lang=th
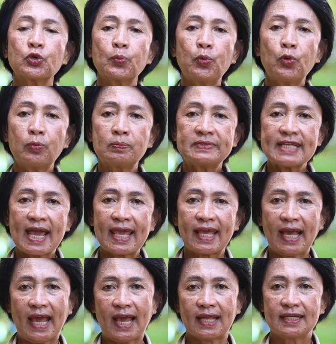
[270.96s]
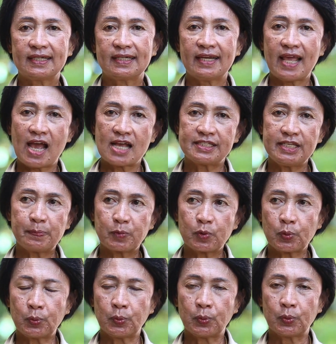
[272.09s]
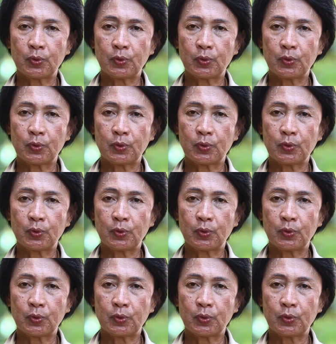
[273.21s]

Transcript: จงภูมิใจค่ะ ในอาชีพครู